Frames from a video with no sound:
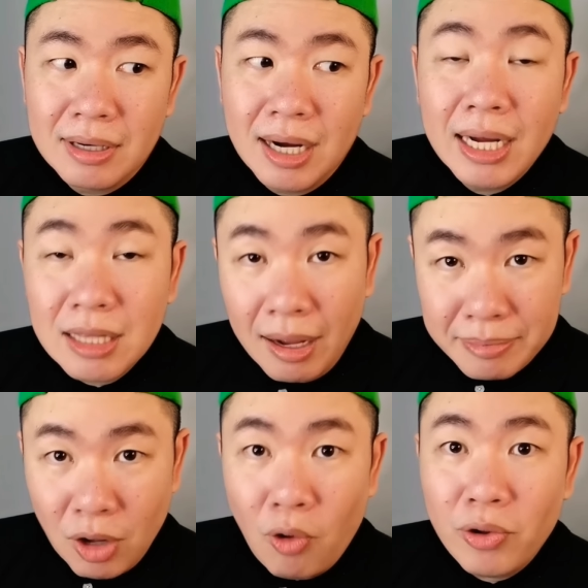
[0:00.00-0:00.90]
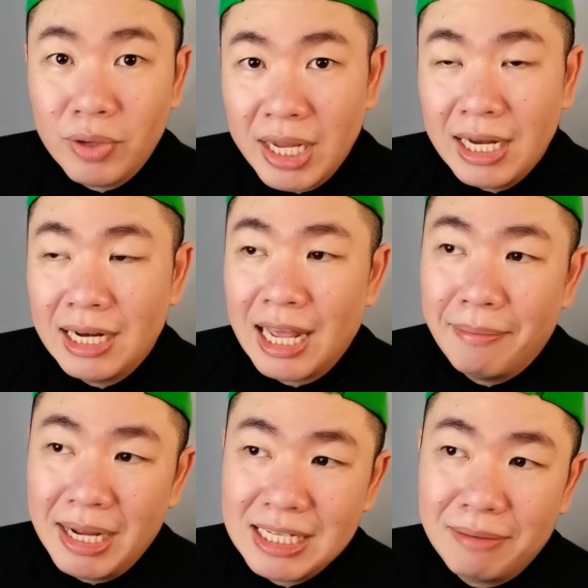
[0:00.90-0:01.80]
เคยเติบโตอยู่ที่หนึ่งเนี่ย
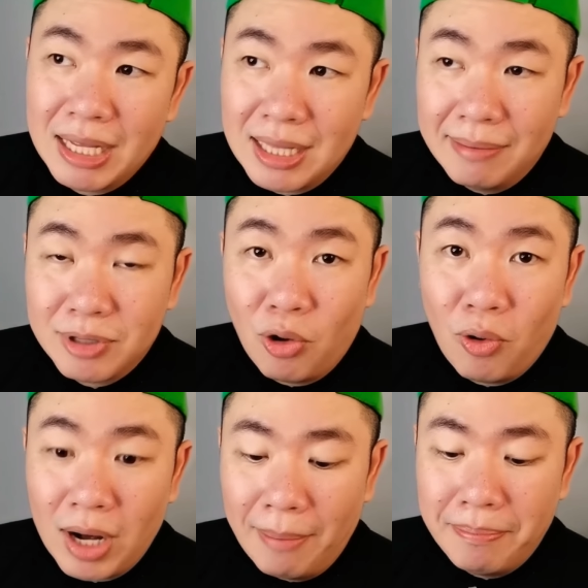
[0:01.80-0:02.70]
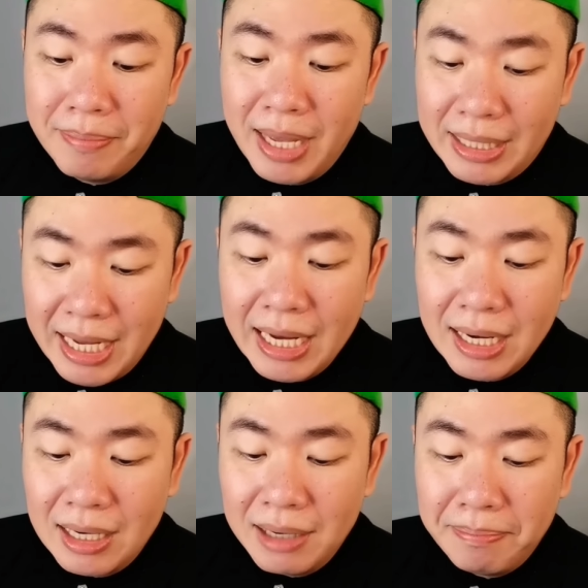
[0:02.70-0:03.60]
มันจะมาเติบโตกับอีกที่ห
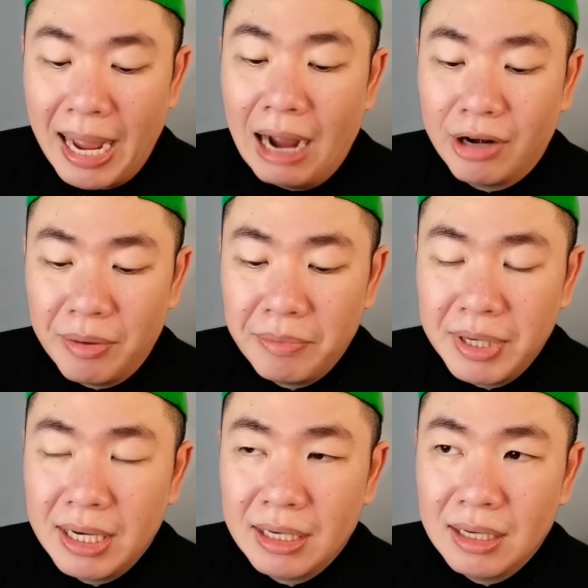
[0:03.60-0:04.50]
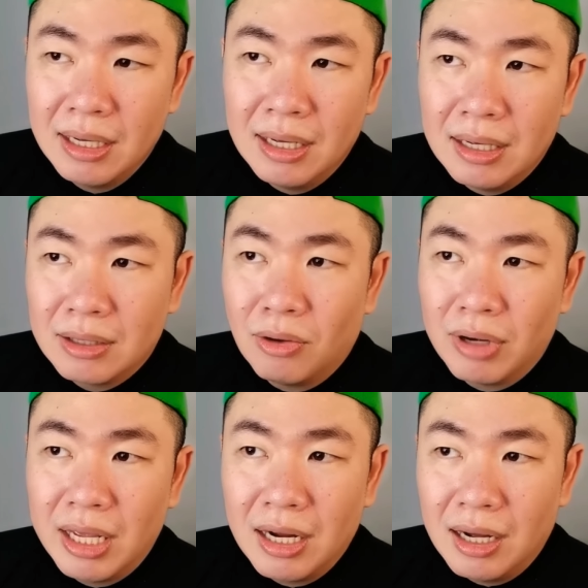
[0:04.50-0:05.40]
นึ่งหรือเปล่า นะ เพื่อนๆ ตรง
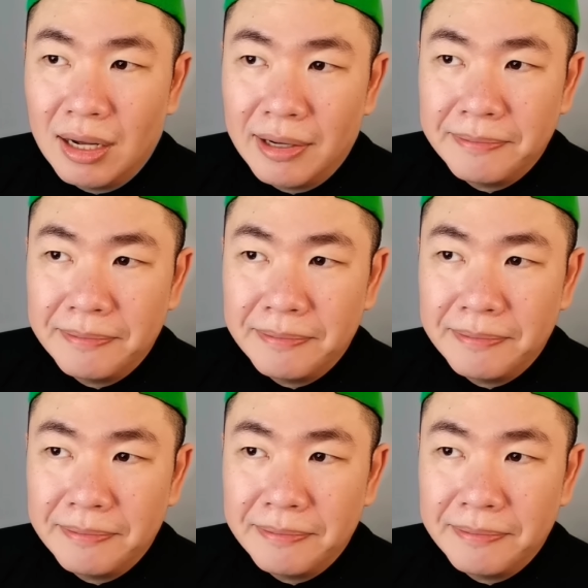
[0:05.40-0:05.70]
นี้ก็